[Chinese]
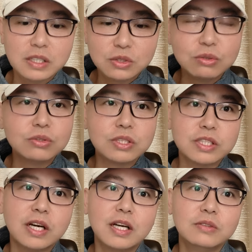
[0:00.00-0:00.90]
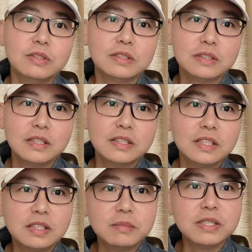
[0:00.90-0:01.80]
个区域是讲汉语的啊，你可
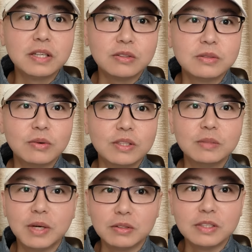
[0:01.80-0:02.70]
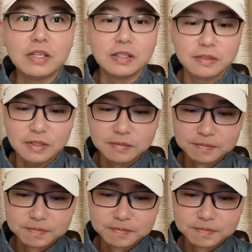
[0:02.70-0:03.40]
以像明朝是皇帝跑到这儿来是吧？